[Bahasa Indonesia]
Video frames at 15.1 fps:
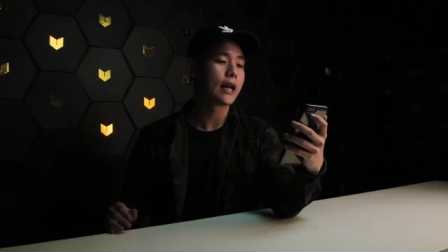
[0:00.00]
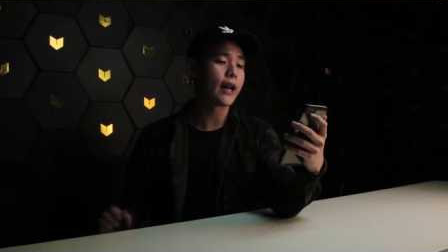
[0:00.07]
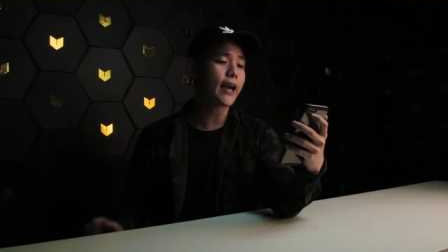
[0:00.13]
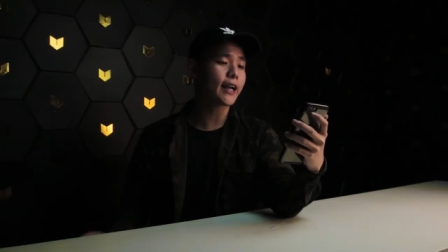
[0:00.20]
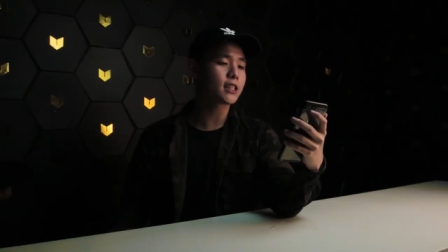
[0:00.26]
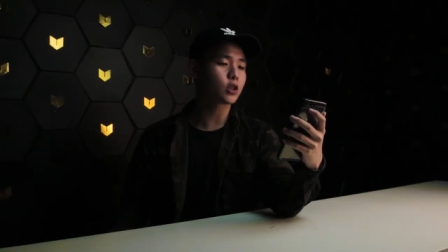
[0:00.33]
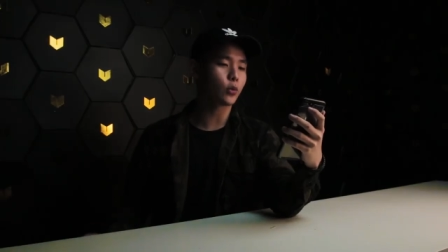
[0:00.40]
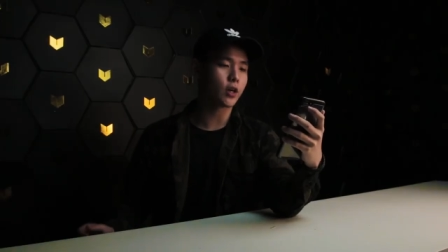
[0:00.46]

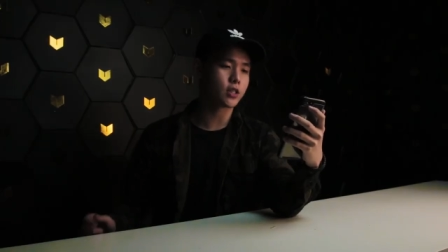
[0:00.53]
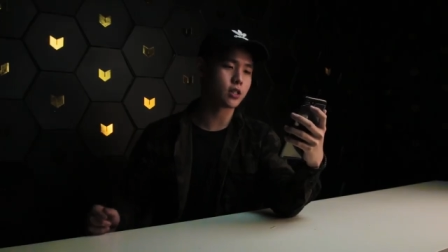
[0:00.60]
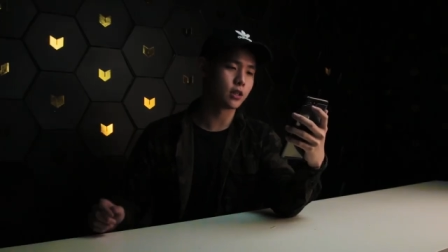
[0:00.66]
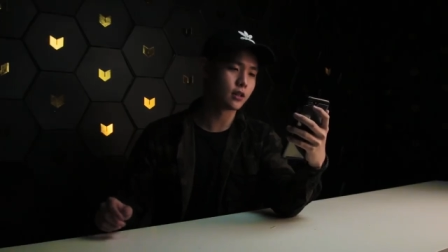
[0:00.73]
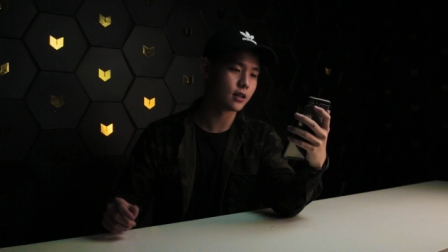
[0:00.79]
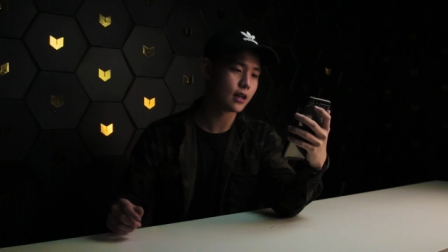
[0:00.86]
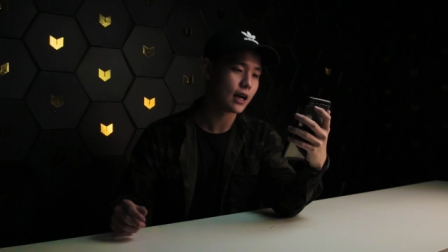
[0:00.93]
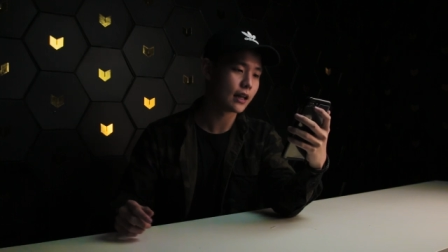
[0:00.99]
Next
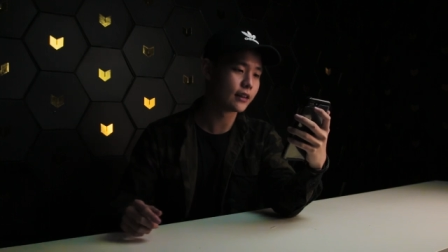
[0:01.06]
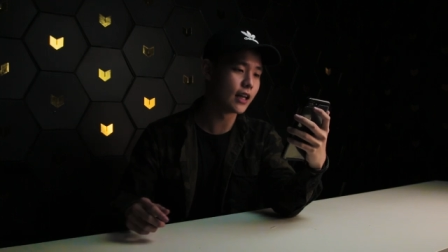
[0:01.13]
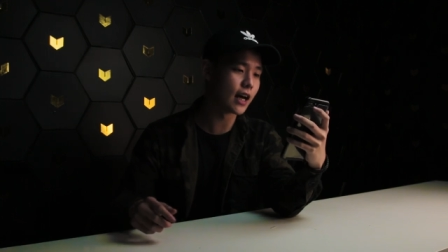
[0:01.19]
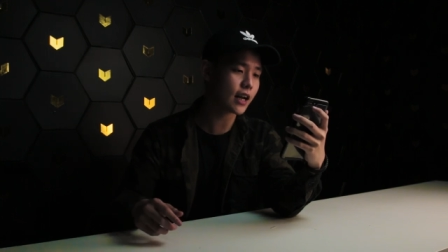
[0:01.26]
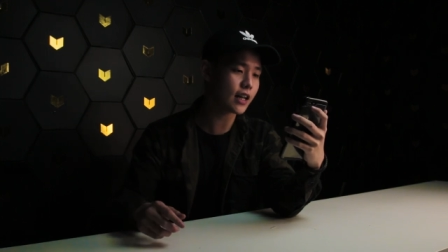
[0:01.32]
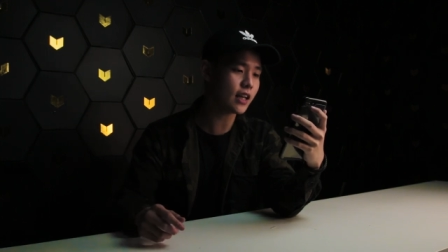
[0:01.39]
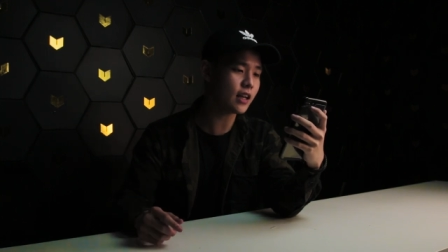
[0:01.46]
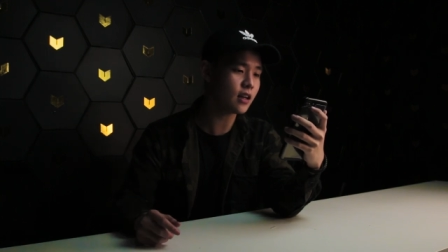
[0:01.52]
question
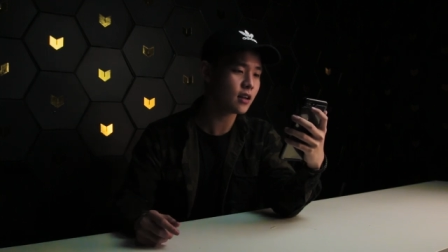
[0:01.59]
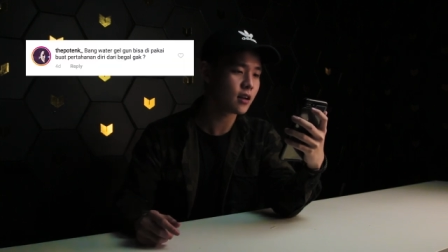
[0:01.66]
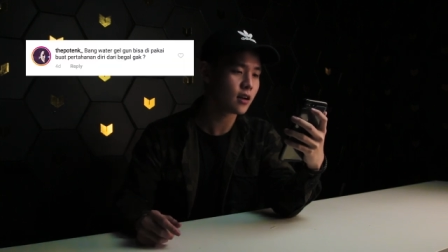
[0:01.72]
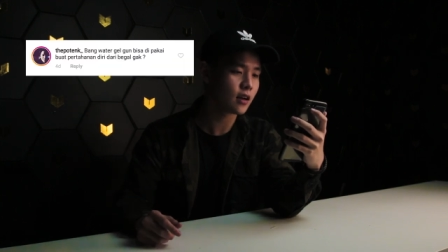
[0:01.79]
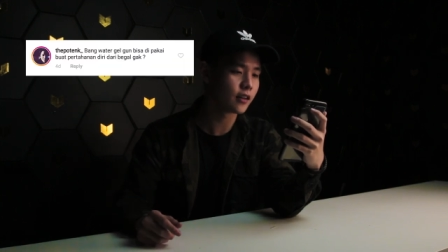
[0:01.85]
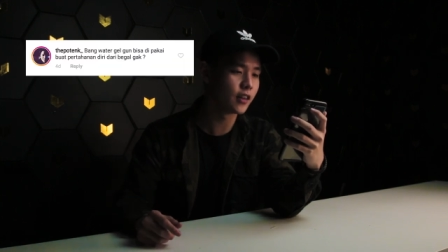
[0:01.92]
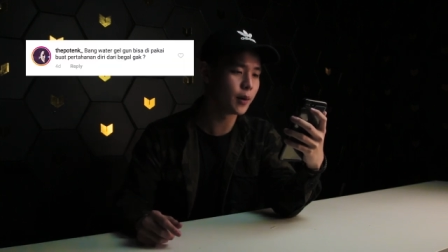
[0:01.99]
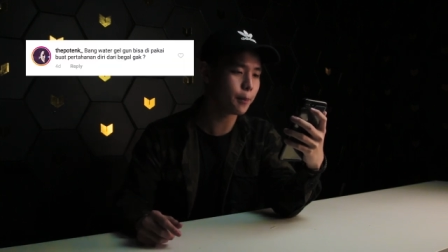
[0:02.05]
dari
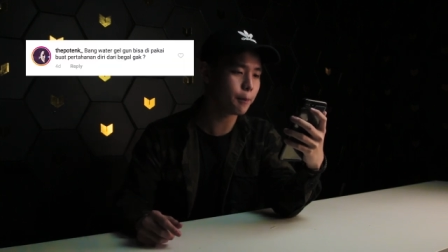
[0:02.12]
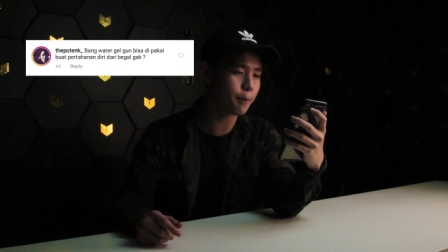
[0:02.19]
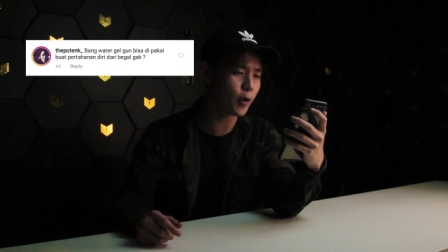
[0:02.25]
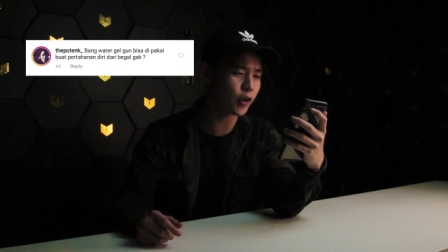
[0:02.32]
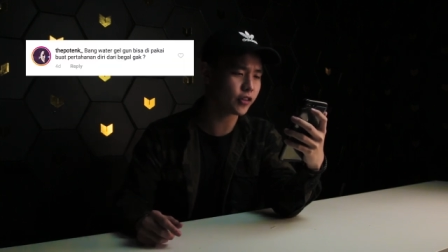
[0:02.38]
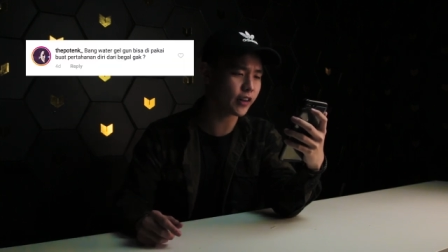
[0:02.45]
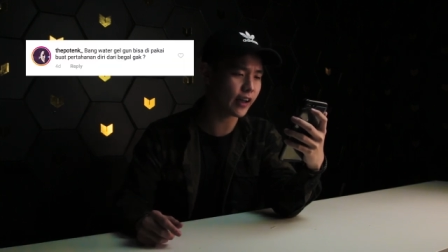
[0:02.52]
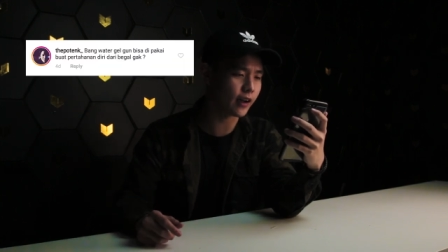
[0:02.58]
The
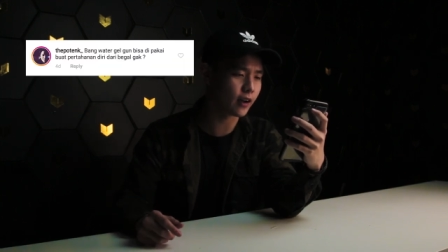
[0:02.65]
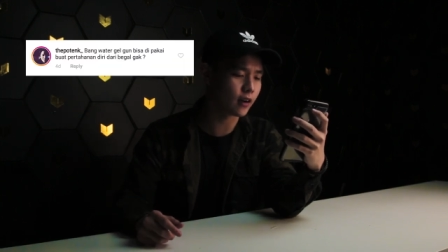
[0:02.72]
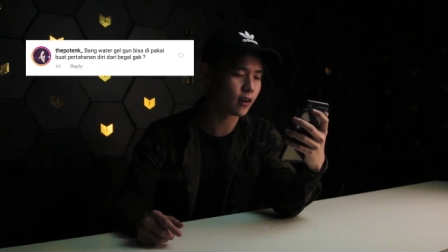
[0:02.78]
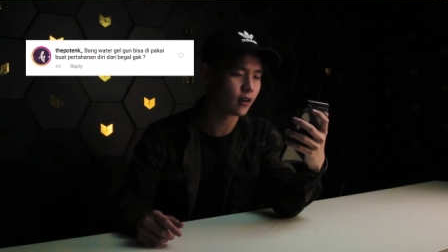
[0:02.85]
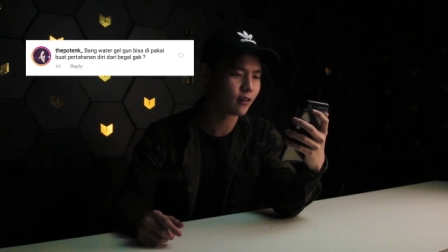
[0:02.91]
Poteng.